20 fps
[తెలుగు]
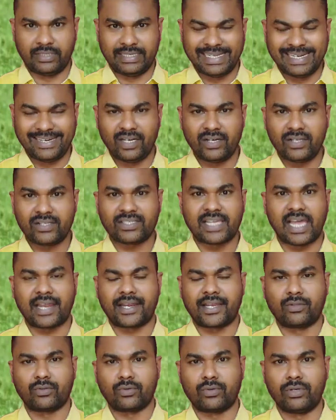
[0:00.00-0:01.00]
ఢిల్లీలో
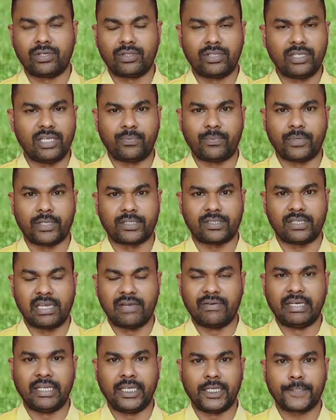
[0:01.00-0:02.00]
సాకేత్ కోర్టు తీర్పు ఇచ్చింది
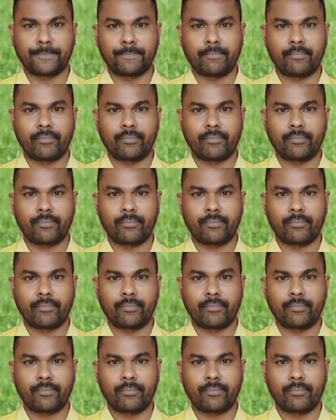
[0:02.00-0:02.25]
ఏమని